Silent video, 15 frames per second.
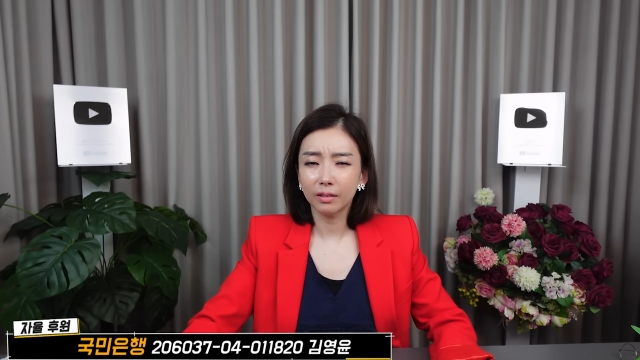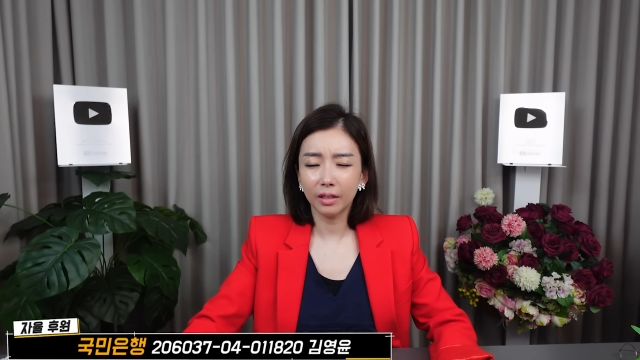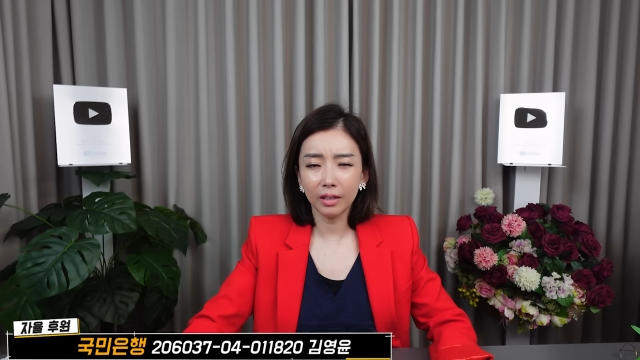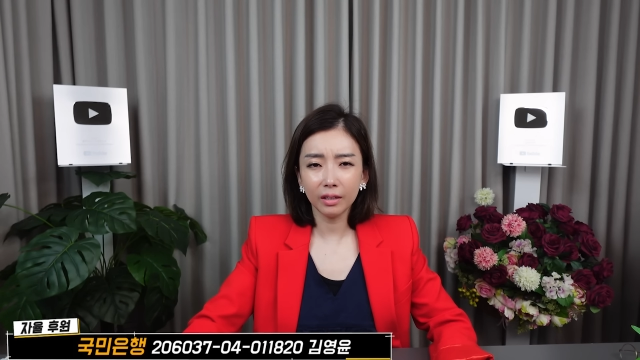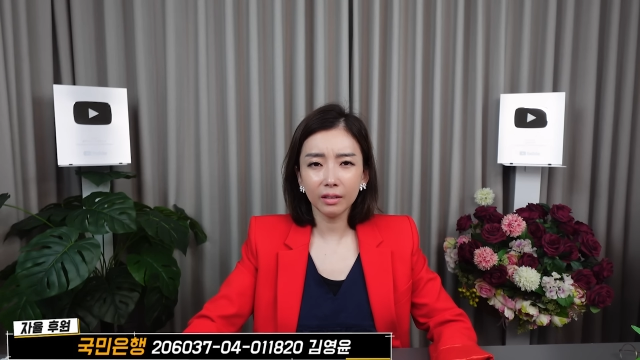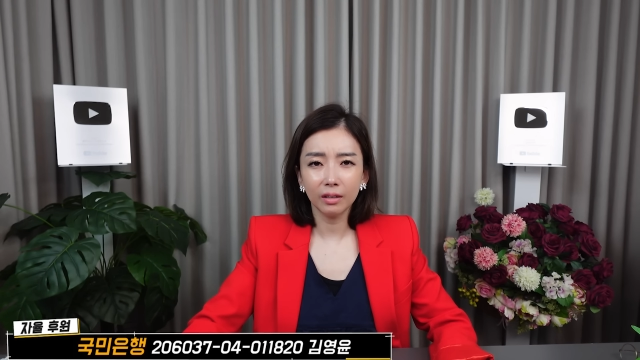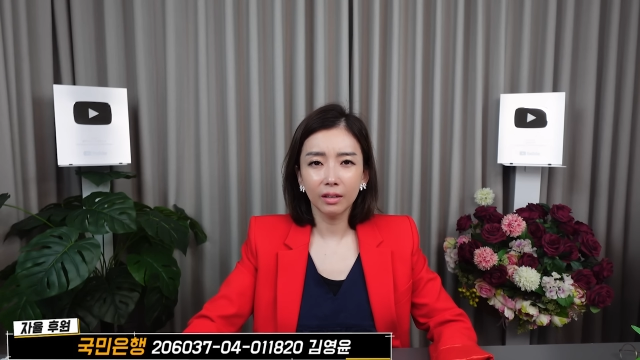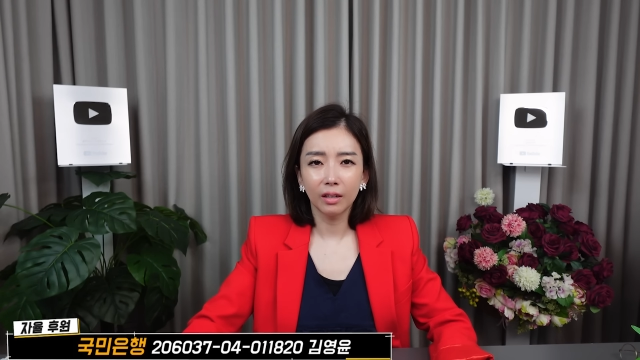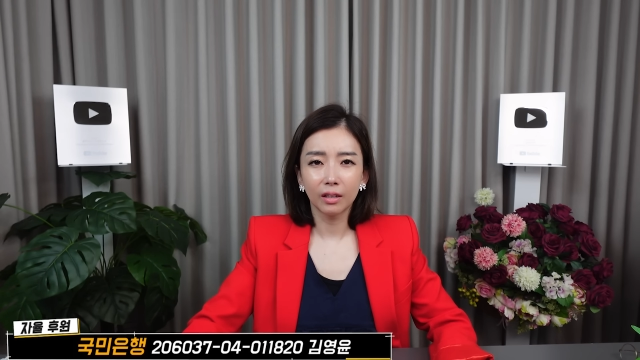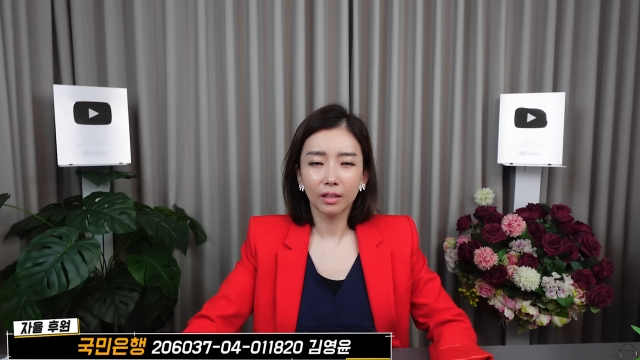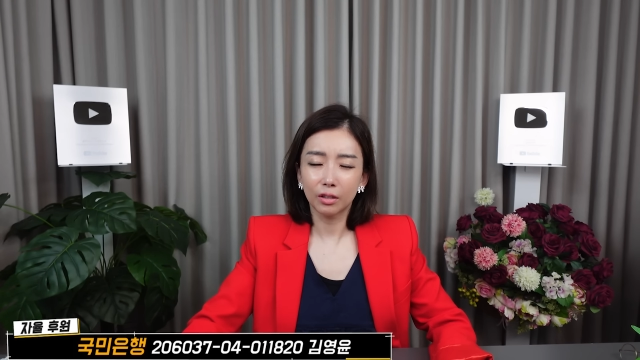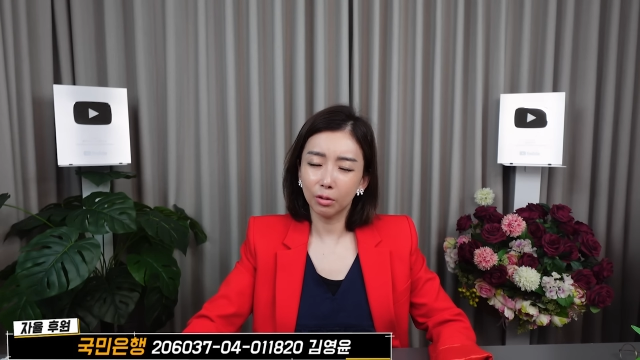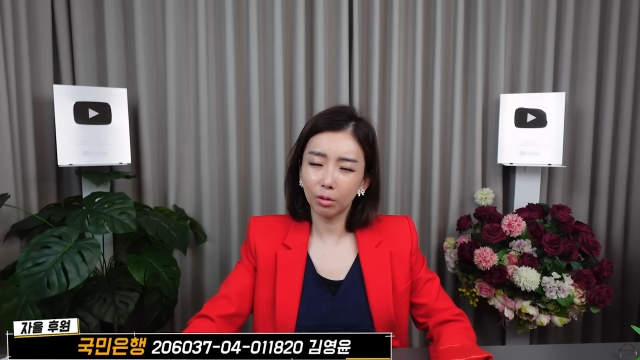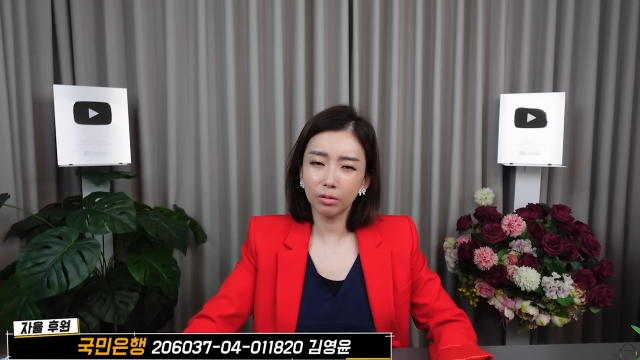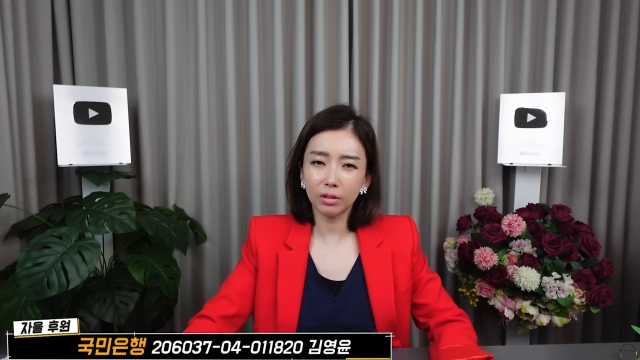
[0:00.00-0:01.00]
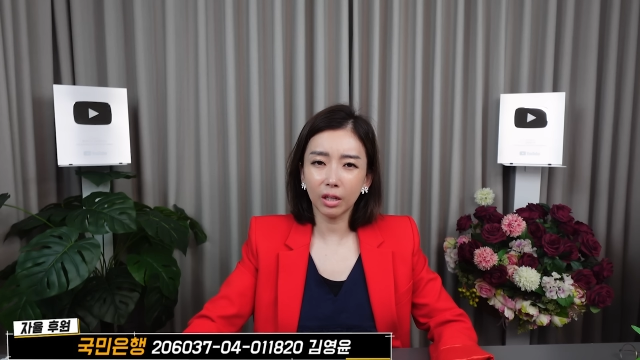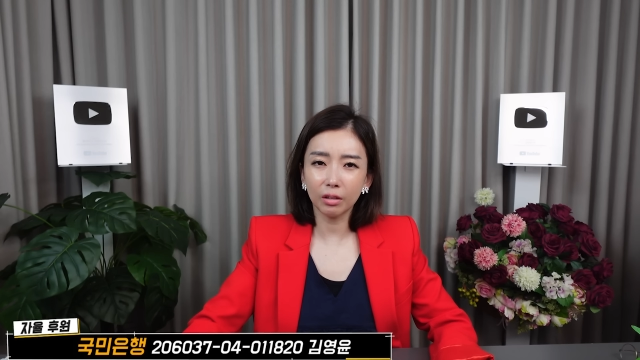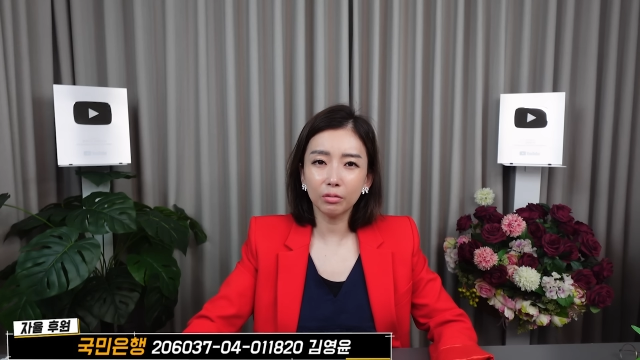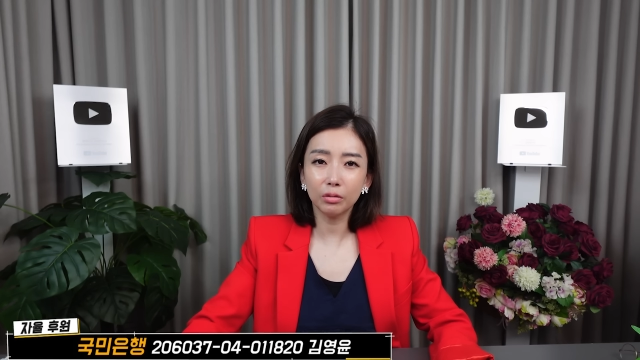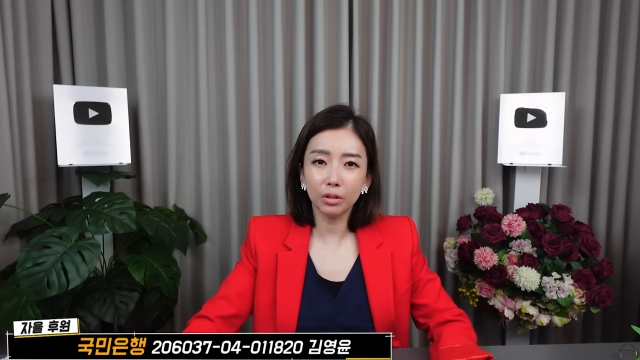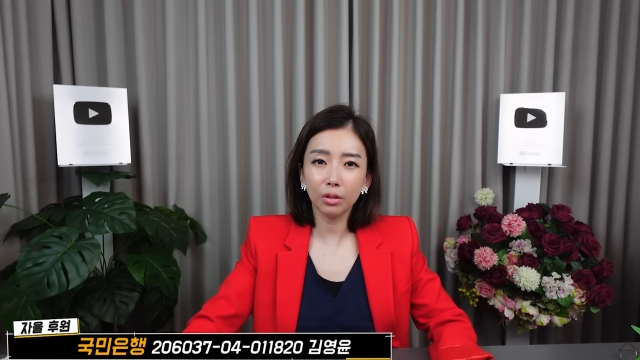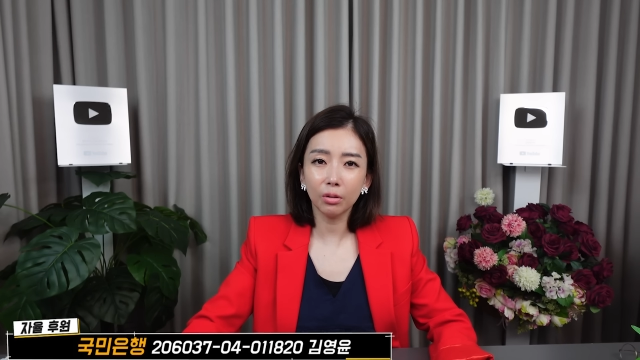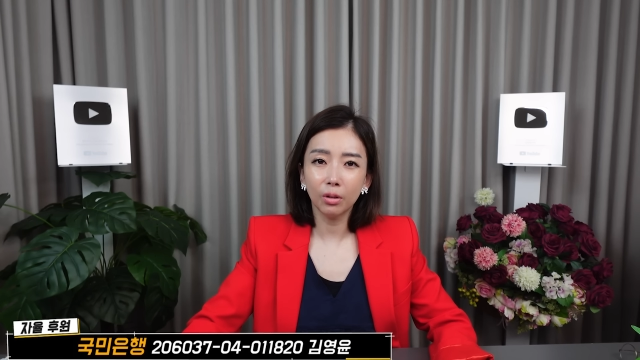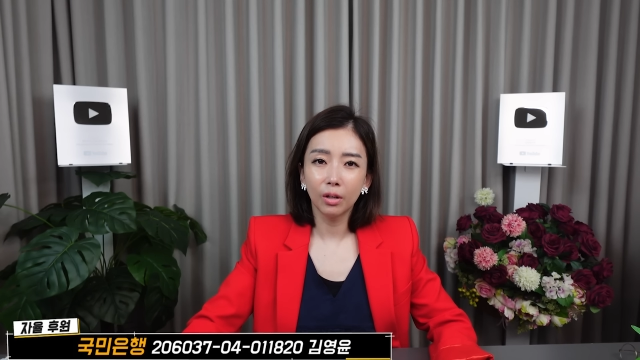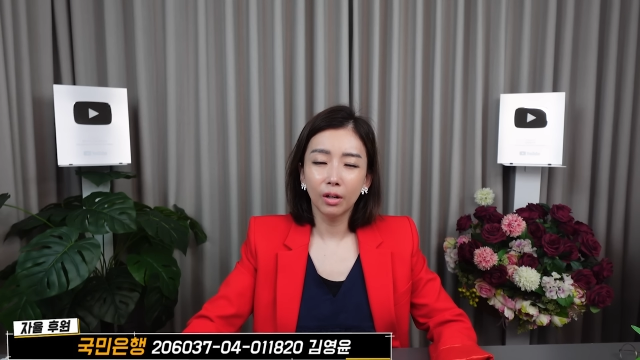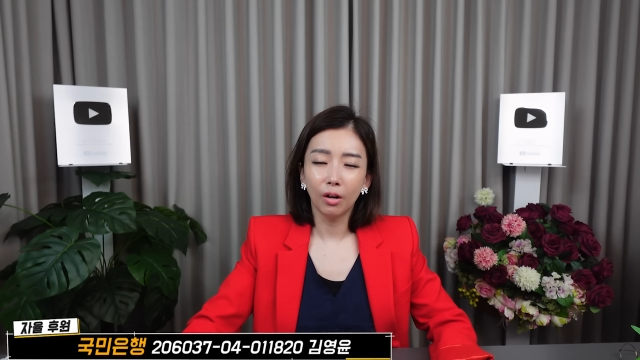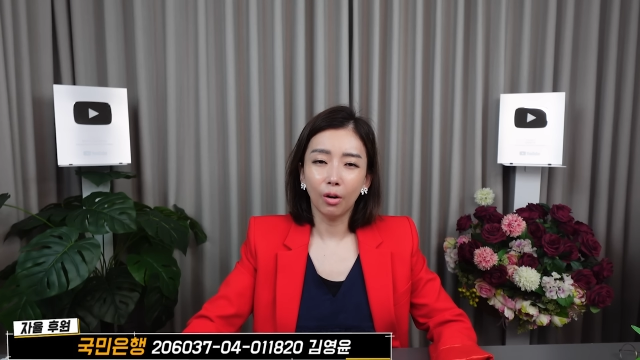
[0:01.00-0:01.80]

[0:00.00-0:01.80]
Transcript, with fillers: 네, 그렇다고요?